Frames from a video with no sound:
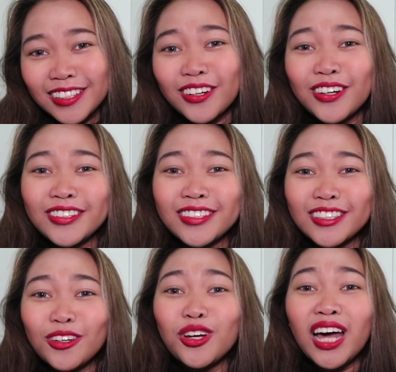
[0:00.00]
No,
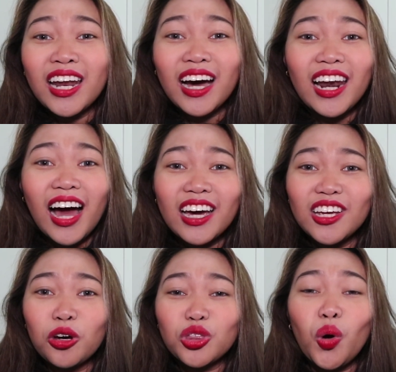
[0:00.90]
tungod ana nga laki, no?